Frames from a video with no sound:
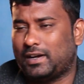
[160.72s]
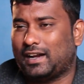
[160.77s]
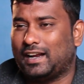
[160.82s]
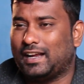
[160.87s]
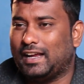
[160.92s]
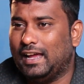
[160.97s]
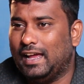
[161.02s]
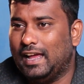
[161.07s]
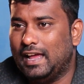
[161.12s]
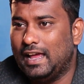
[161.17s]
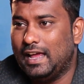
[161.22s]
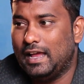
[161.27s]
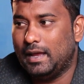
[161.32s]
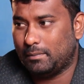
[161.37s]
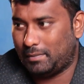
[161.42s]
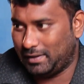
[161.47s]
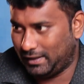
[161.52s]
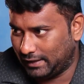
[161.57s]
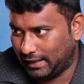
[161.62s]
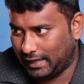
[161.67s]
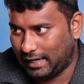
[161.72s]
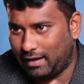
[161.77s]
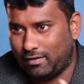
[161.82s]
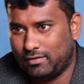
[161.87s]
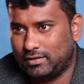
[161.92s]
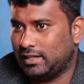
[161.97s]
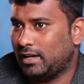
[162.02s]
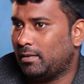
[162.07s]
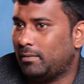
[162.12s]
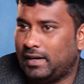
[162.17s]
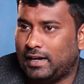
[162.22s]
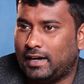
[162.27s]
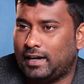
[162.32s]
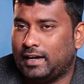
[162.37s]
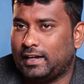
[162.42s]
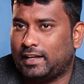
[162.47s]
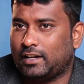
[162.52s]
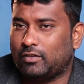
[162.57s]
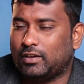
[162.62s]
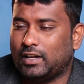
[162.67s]
பண்றாங்க இப்ப இதெல்லாம் வந்து நம்ம என்ன
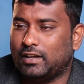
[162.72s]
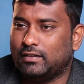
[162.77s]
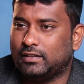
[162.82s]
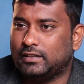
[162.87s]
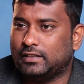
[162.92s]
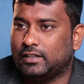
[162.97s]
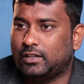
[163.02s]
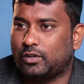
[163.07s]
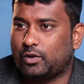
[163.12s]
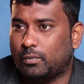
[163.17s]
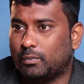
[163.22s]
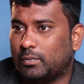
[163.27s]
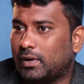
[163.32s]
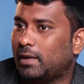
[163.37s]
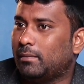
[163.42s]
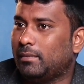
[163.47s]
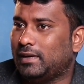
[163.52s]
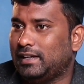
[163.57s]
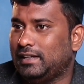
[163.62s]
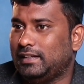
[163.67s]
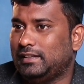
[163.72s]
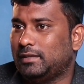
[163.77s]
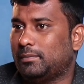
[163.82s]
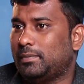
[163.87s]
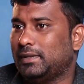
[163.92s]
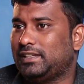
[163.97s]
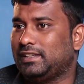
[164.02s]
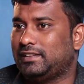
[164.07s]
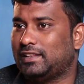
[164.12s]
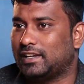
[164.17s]
நினைக்கிறோம்னா வந்து ரொம்ப நம்ம இதை பத்தி